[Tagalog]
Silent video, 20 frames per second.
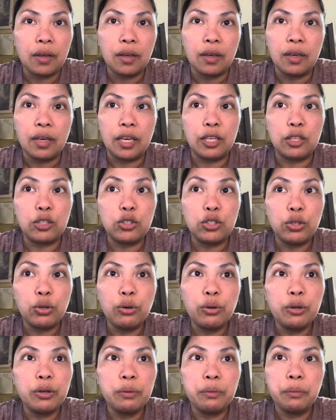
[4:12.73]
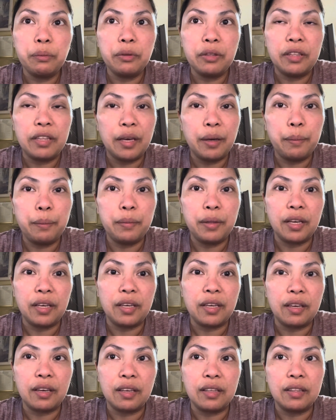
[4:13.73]
it took them
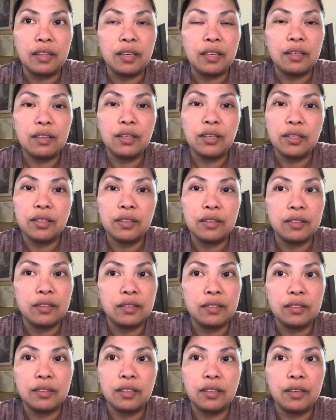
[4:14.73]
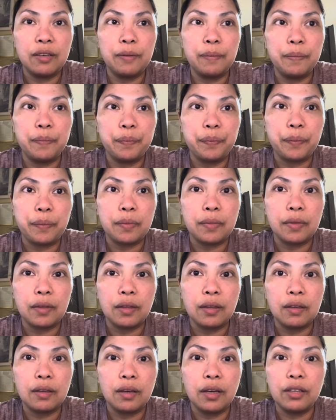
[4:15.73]
like, I think, um,
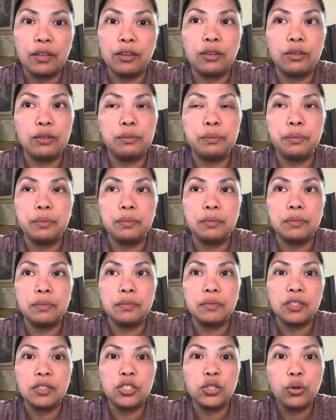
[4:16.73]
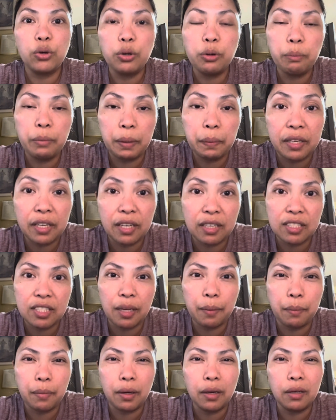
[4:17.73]
I don't know, siguro maybe next
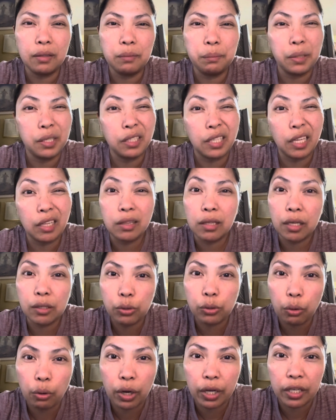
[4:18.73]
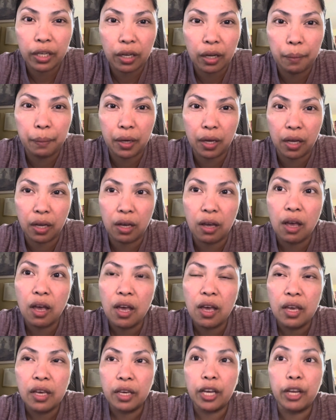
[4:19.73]
time mag, mag-detail ko ano nga mga
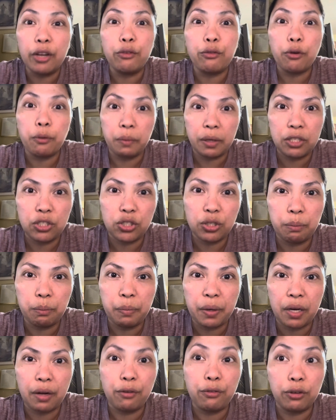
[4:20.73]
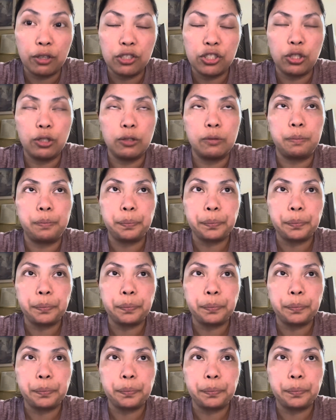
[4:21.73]
information para for sure.